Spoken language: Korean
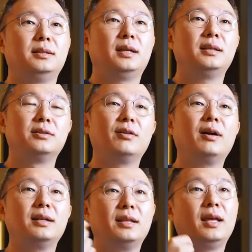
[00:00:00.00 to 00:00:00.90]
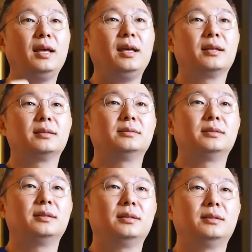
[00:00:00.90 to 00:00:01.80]
이게 들어갈 때
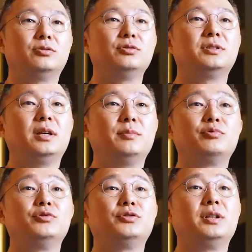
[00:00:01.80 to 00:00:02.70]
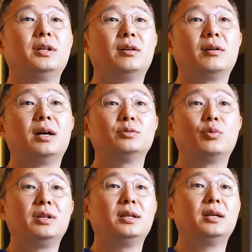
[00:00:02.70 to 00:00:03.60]
술자의 부주의나 여러 가지
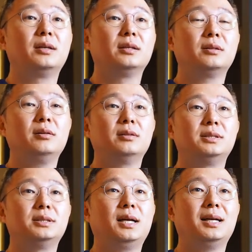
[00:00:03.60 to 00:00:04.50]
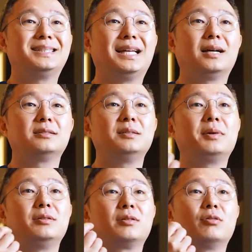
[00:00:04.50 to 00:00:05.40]
원인에 의해서 치아가 자극을
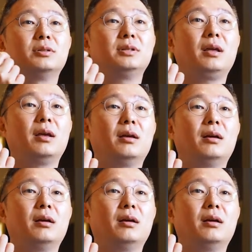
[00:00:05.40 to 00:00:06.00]
받는 경우가 생겨요